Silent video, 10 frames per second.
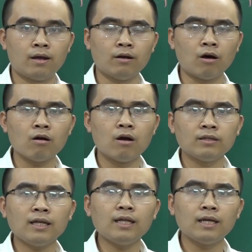Đó,
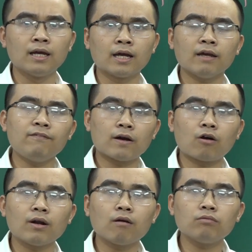thế thì cái việc
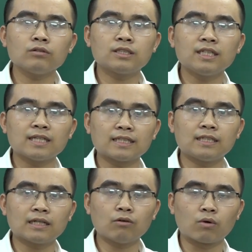con ong nó sinh ra
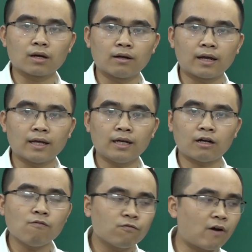trên cái cuộc đời này
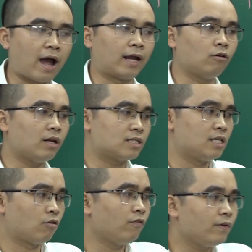không phải đó là
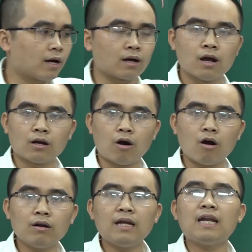chỉ có việc
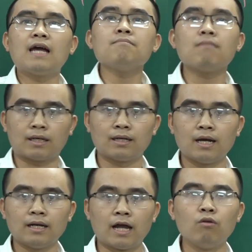đó đi lấy mật
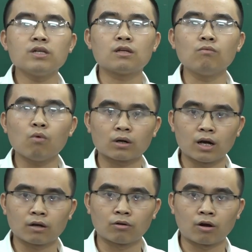để nuôi sống cuộc
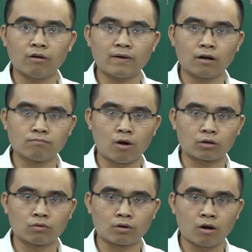đời của nó và đồng
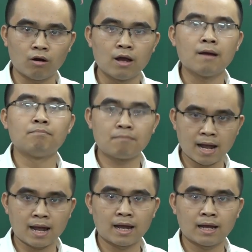bọn của nó,
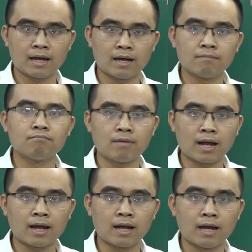mà
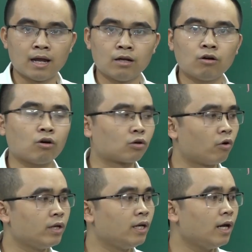mà nó còn có
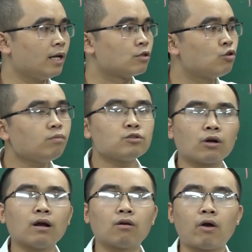ý nghĩa để giúp cho
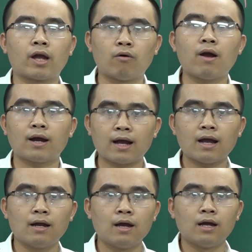các loài hoa
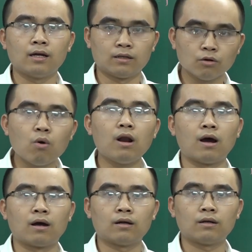khác đua nở